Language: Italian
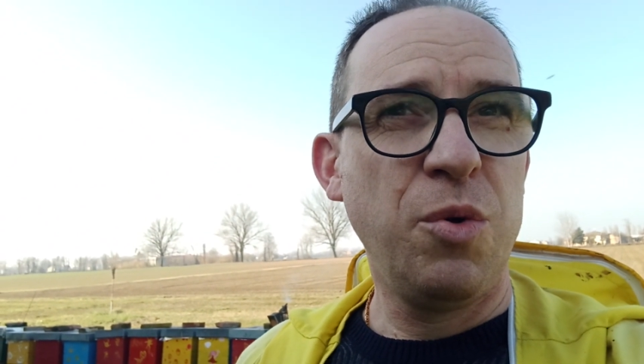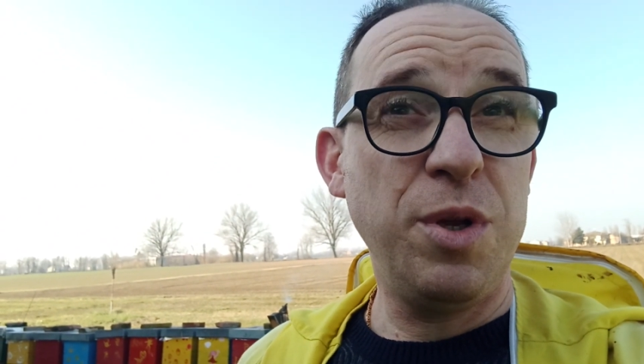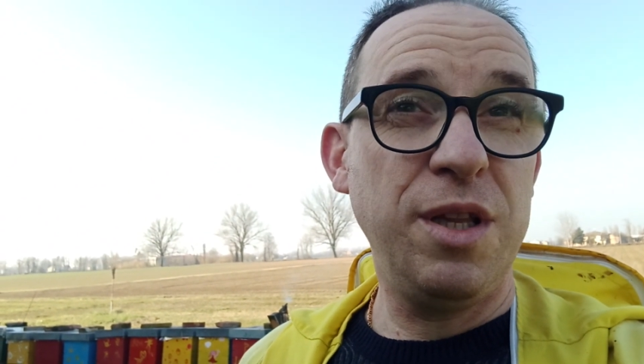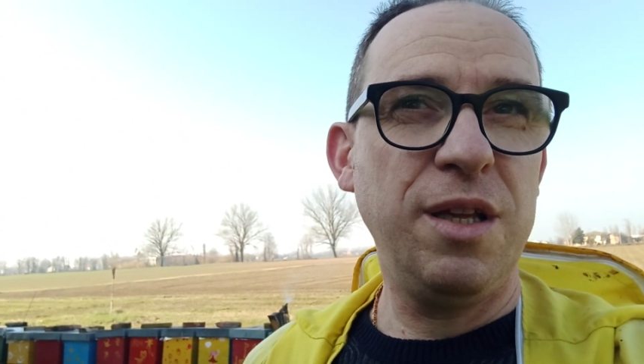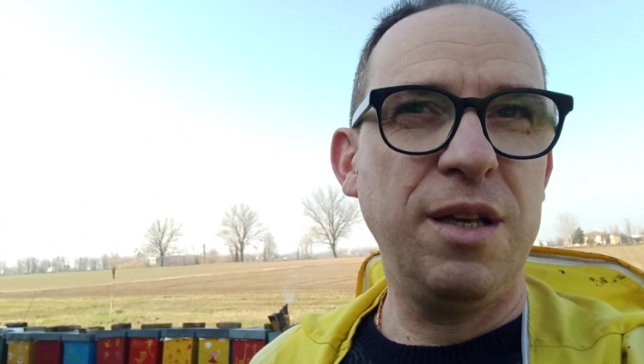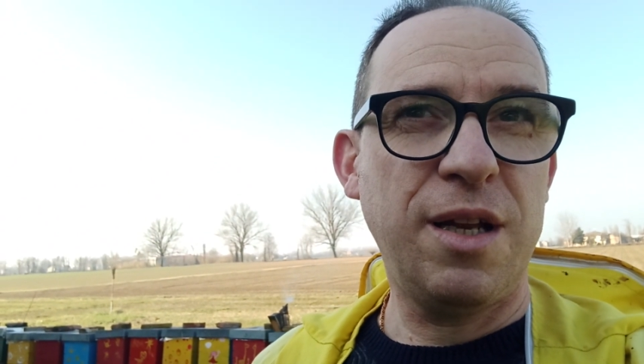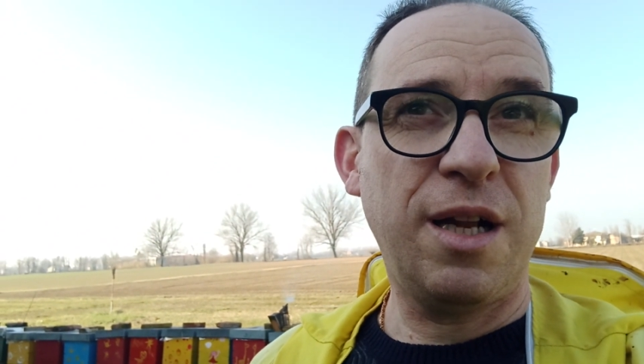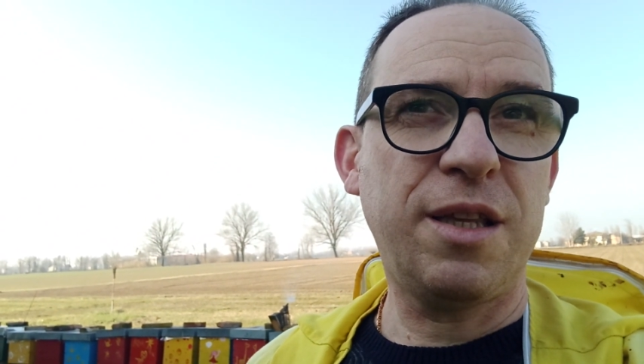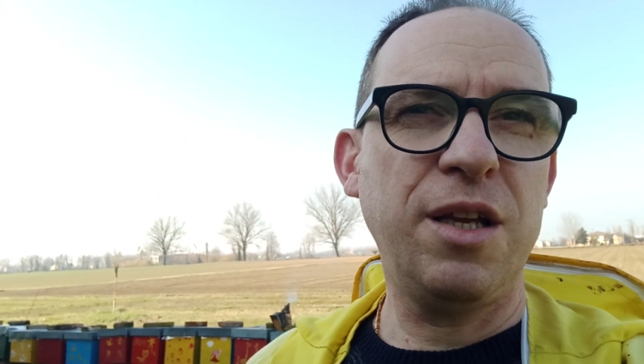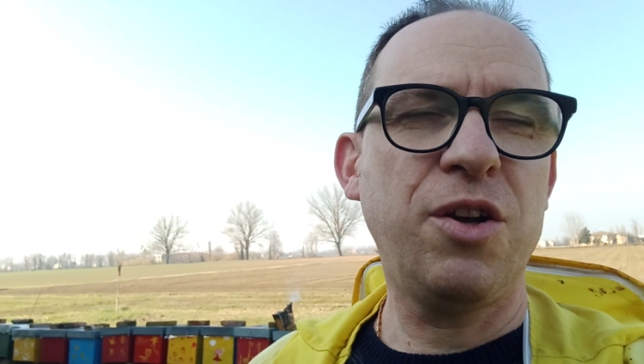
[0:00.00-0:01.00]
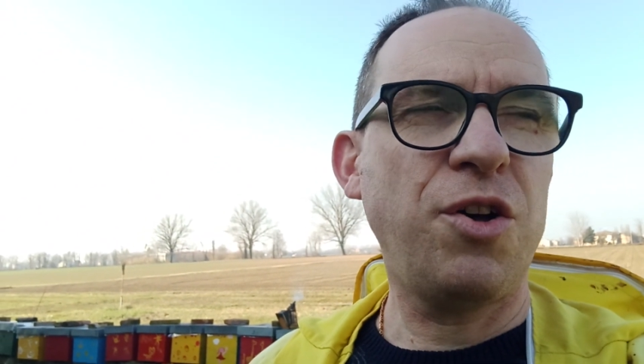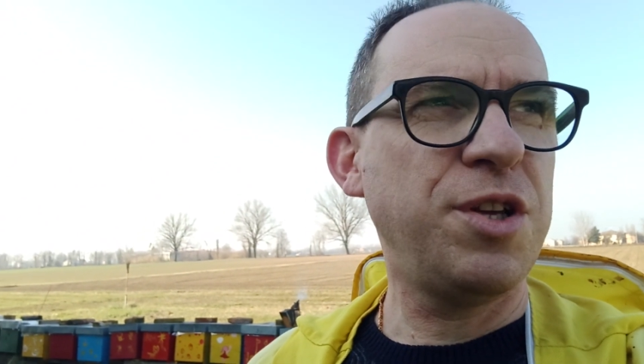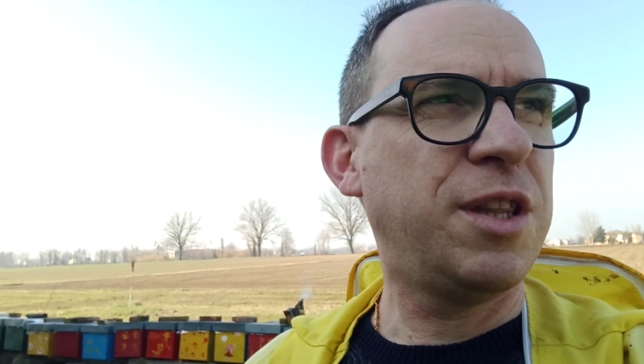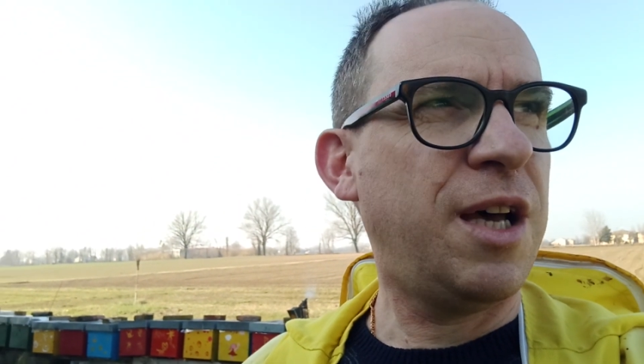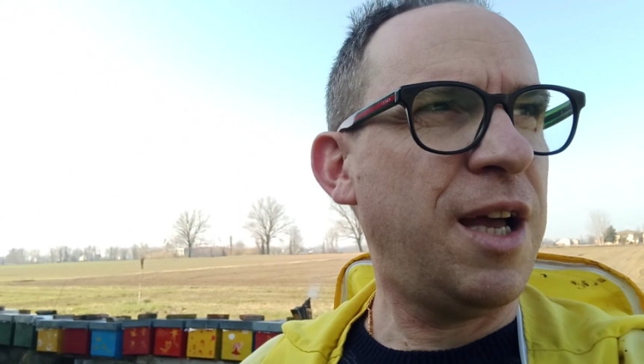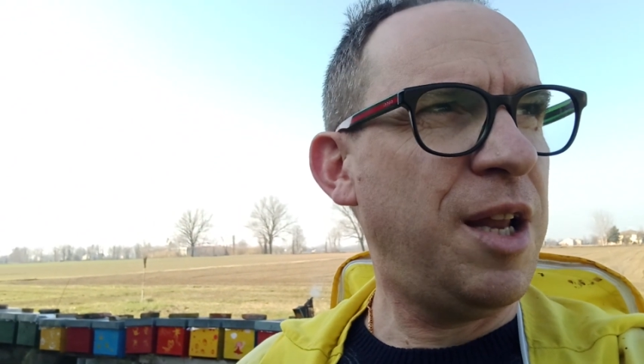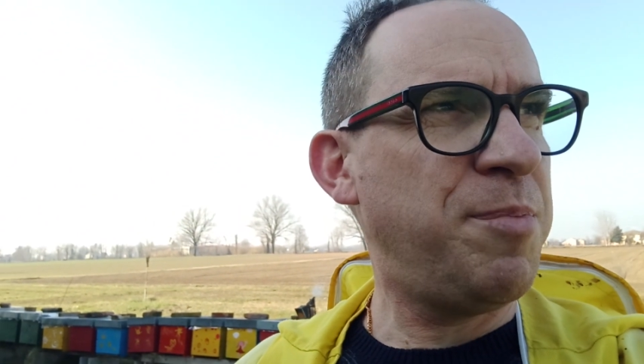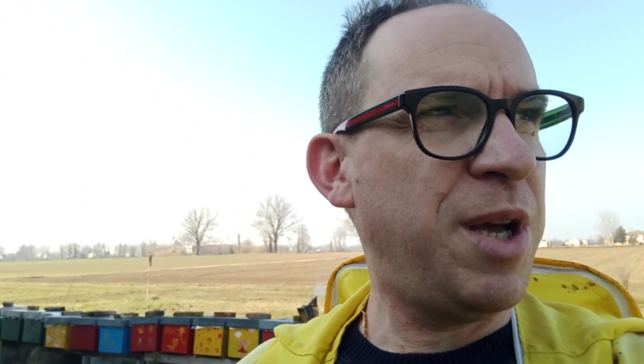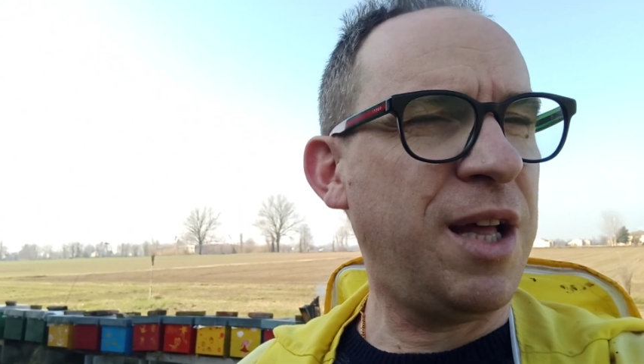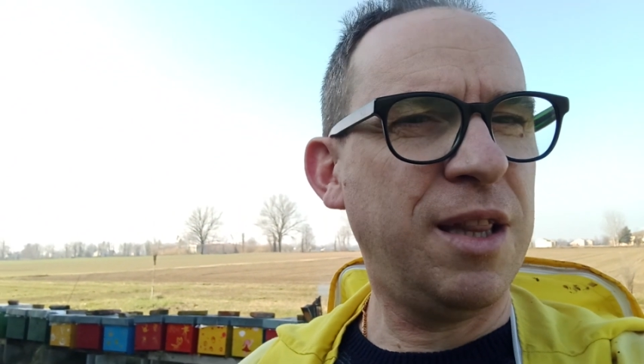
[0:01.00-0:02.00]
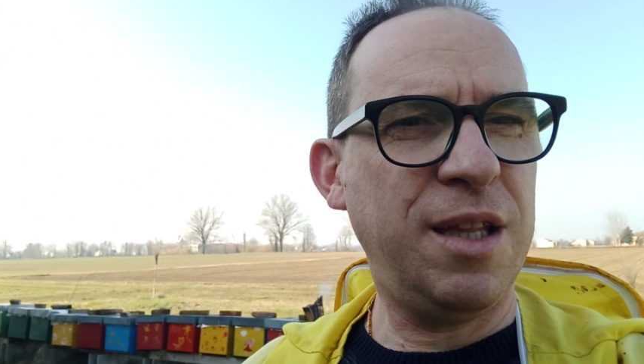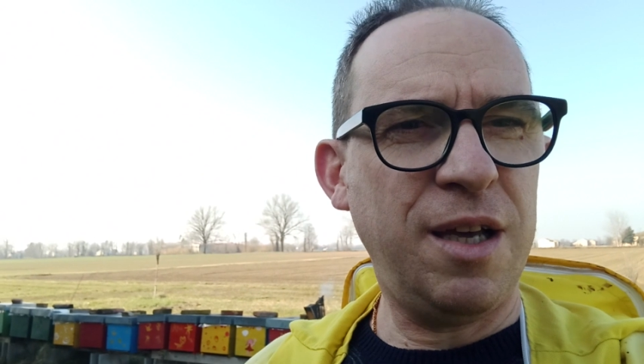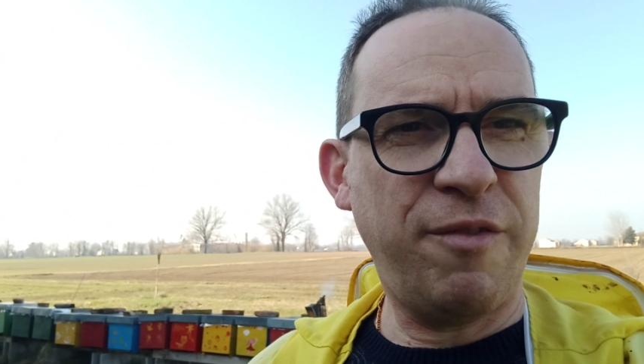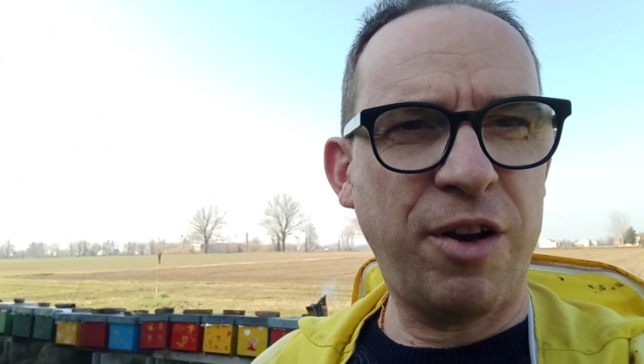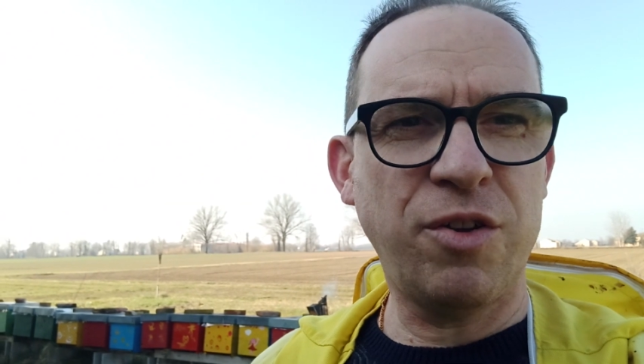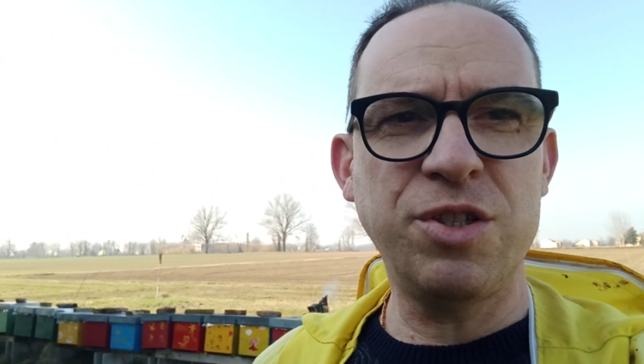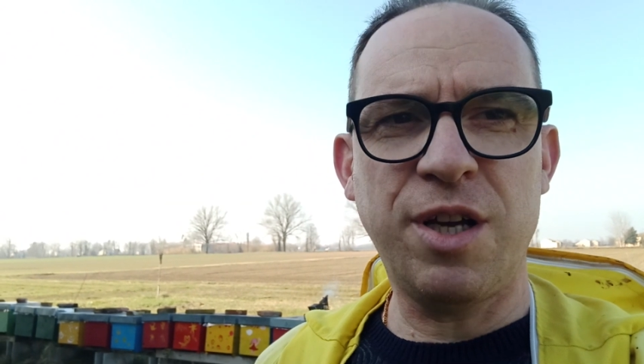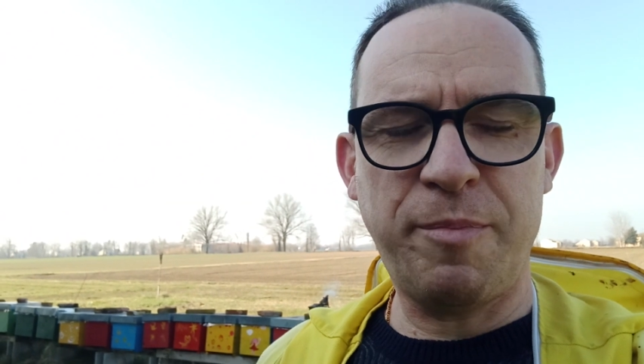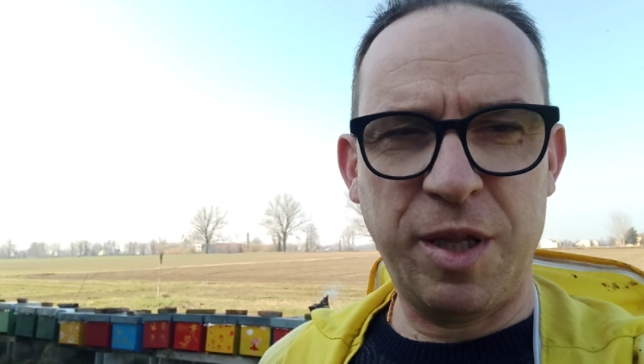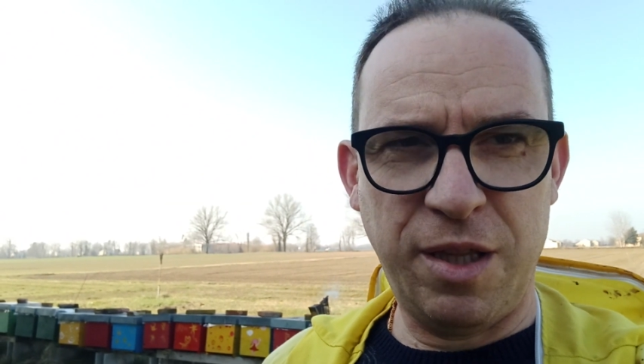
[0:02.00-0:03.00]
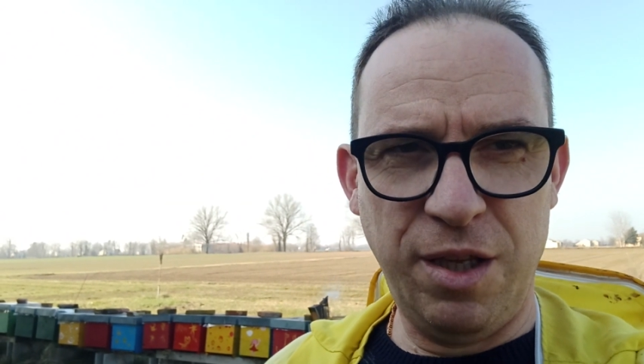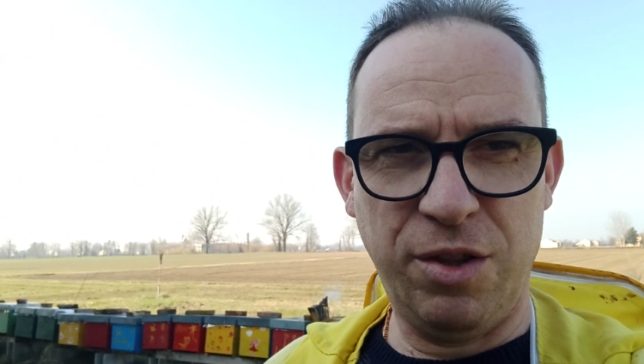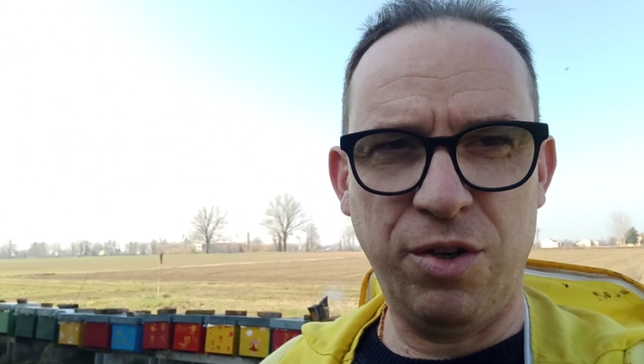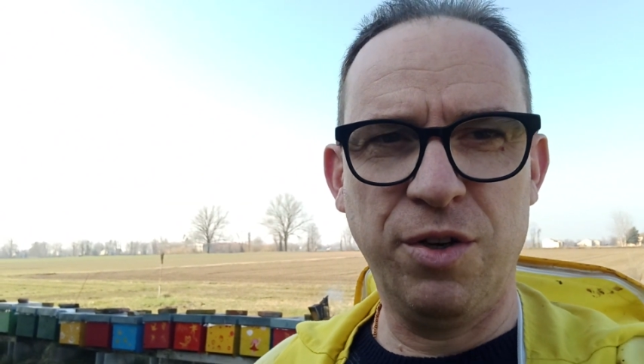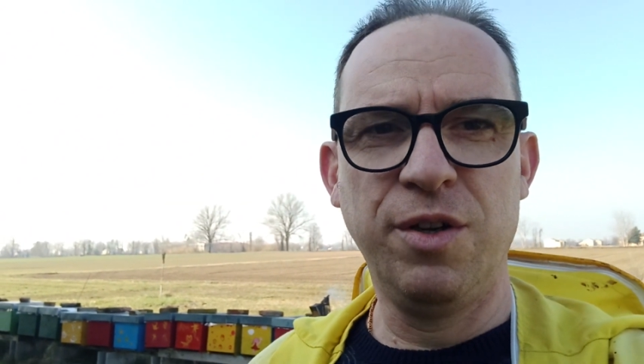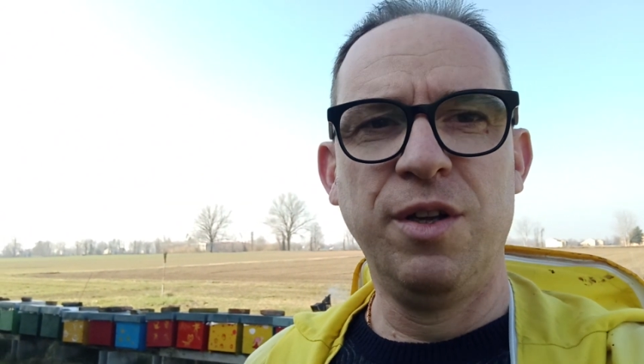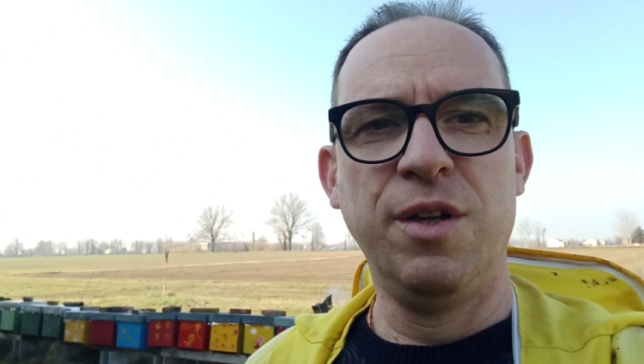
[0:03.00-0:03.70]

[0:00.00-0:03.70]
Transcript: quindi un'altra incognita è le piante avranno già patito